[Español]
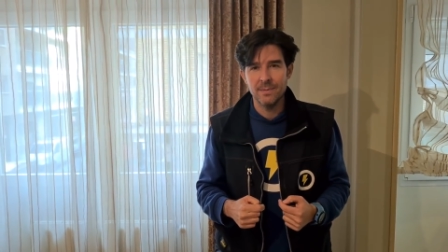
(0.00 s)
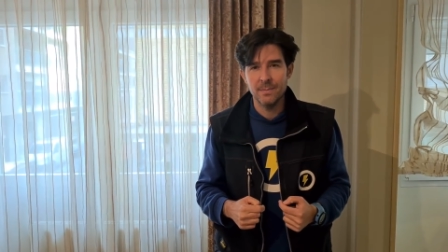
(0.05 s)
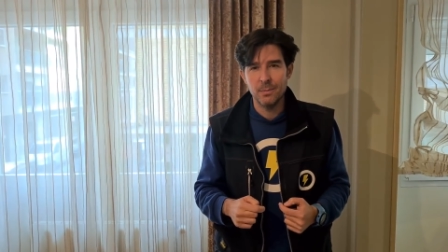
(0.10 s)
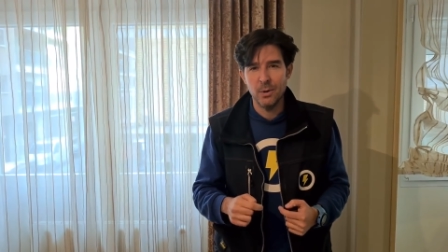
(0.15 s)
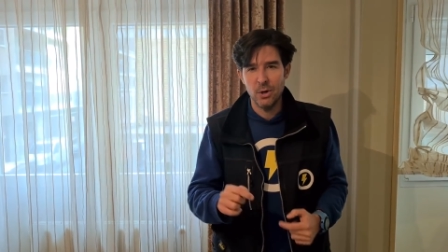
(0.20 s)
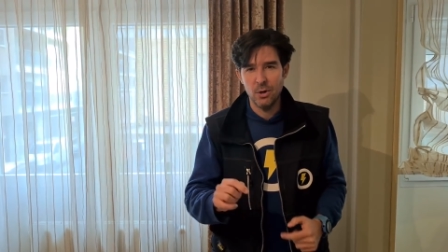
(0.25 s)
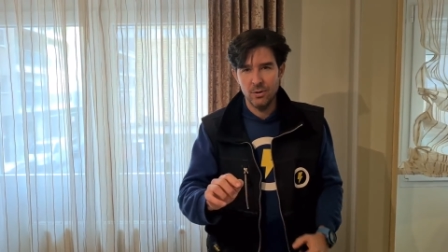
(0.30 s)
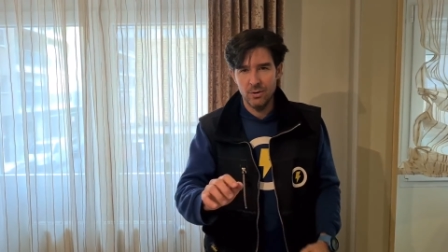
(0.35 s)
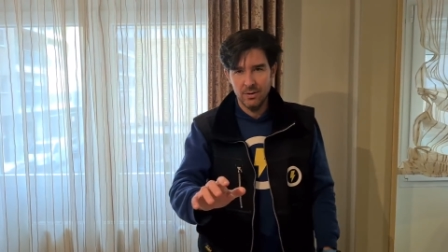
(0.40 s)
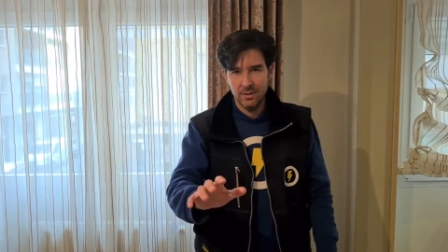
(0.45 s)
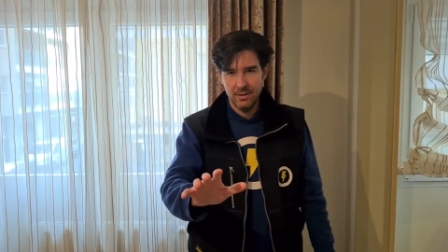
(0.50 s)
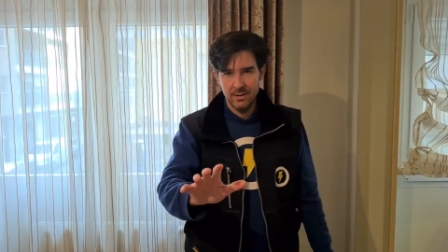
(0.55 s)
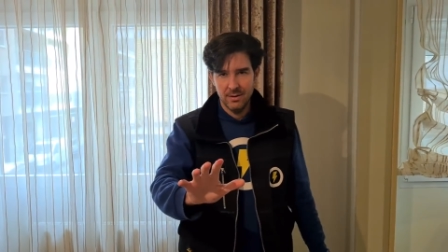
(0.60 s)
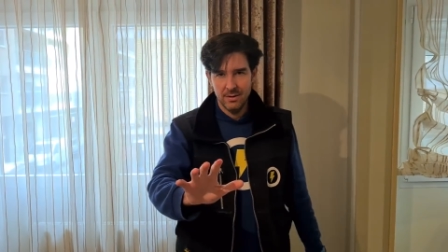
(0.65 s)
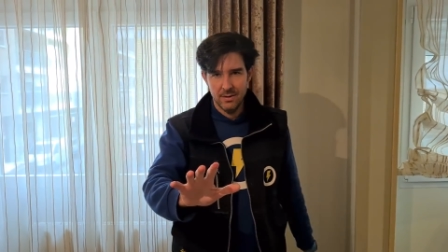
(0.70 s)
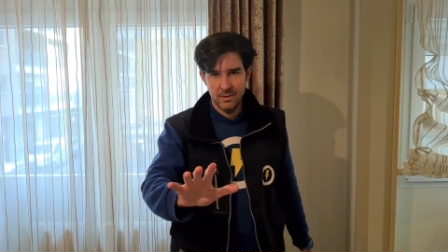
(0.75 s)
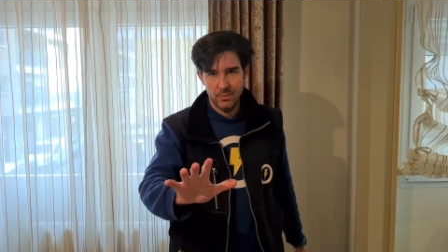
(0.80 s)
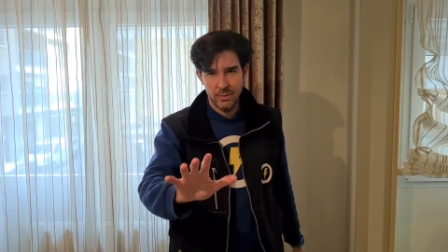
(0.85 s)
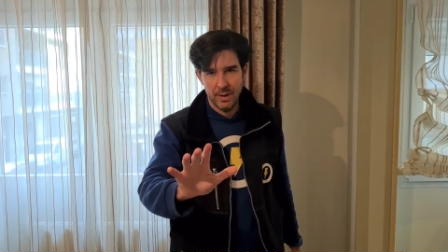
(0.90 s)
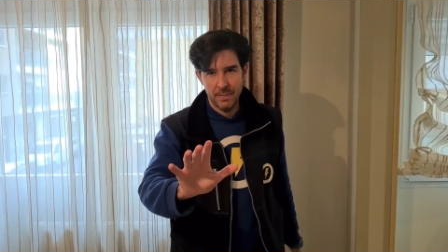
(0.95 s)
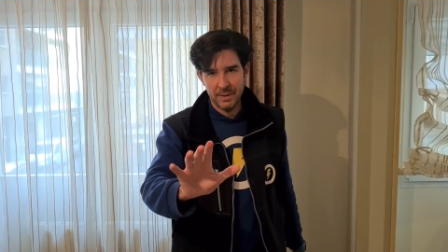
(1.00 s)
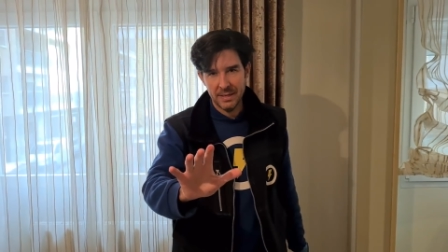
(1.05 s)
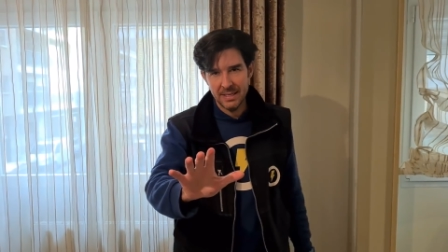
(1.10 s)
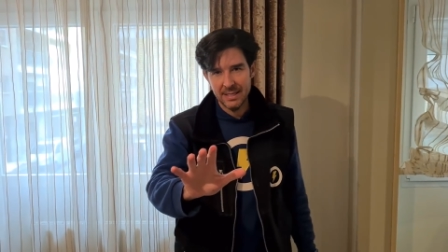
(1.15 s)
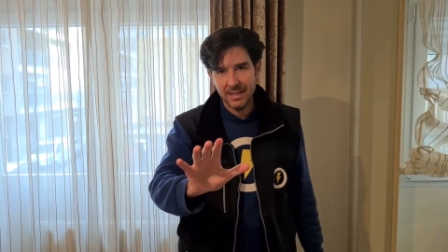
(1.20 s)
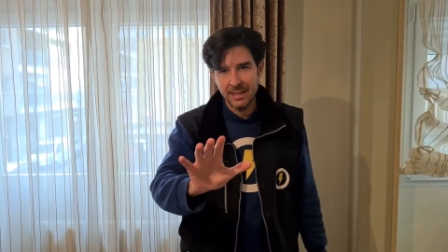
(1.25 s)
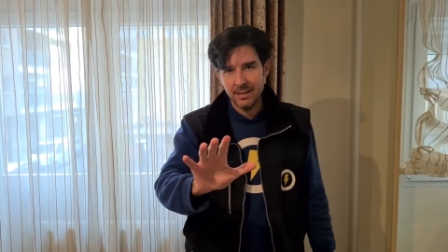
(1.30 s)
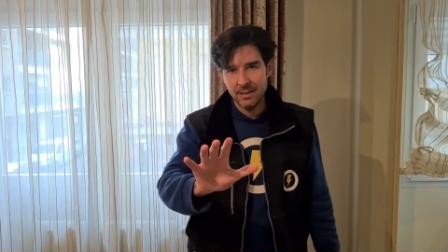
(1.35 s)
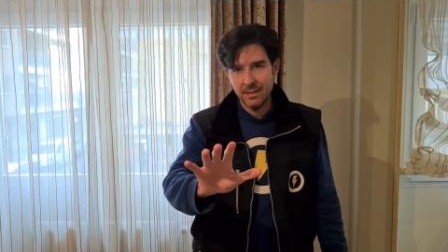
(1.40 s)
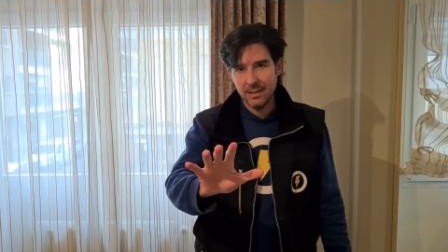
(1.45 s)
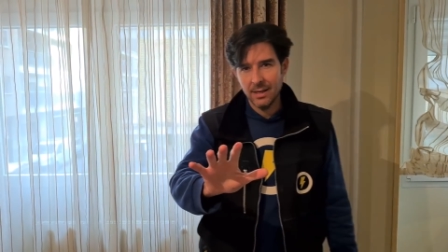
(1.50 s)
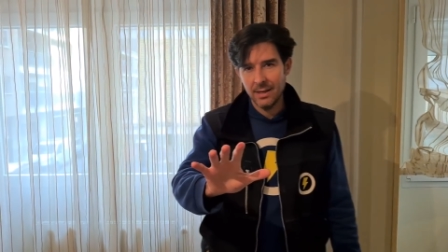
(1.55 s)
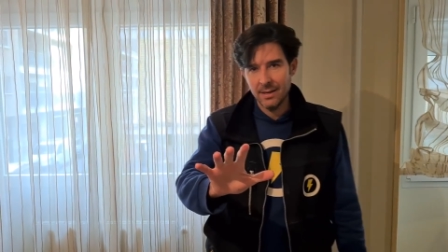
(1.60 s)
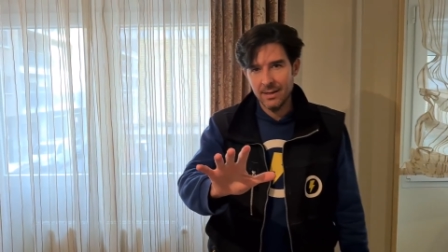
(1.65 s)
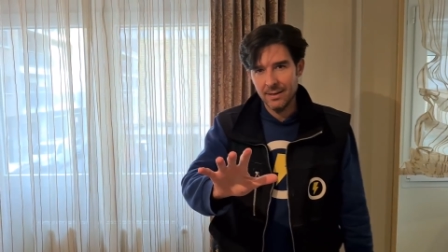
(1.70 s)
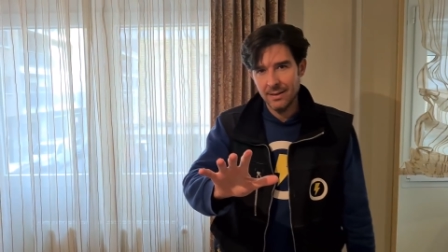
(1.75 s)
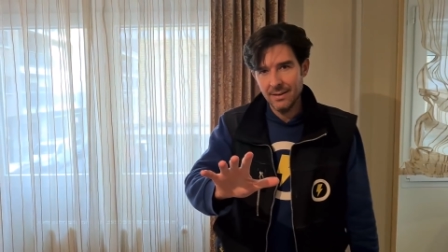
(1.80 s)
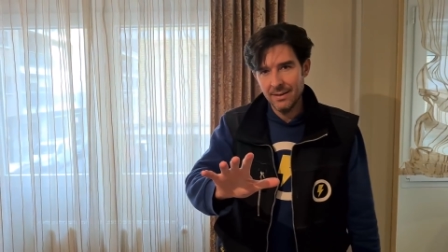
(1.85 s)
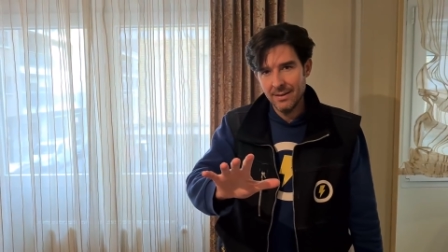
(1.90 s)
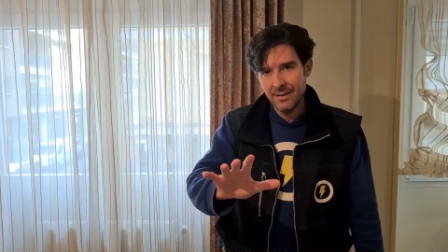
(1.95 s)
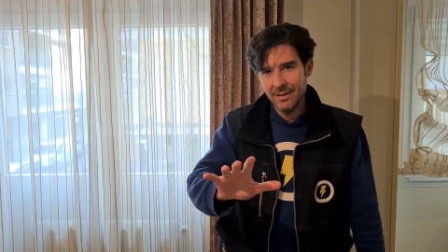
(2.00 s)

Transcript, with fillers: Bueno, os voy a presentar